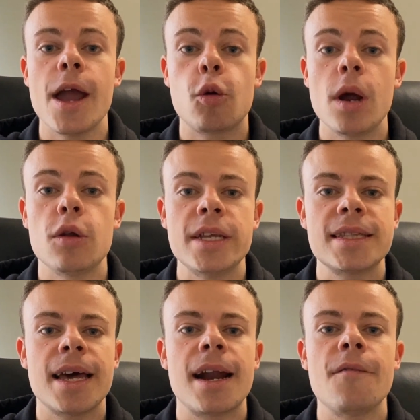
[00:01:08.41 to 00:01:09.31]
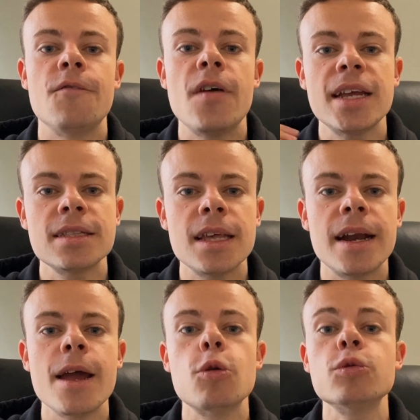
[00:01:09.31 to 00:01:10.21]
È quello di andare a
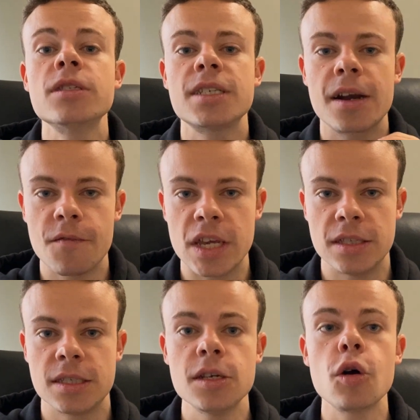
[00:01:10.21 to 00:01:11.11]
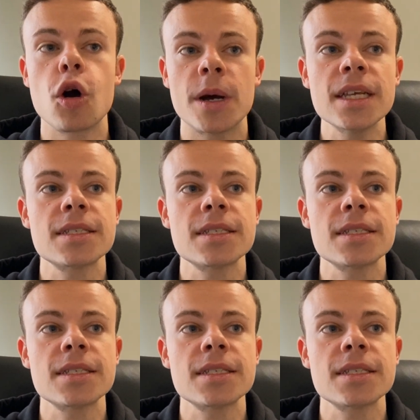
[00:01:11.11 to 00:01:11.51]
vendere un servizio come ad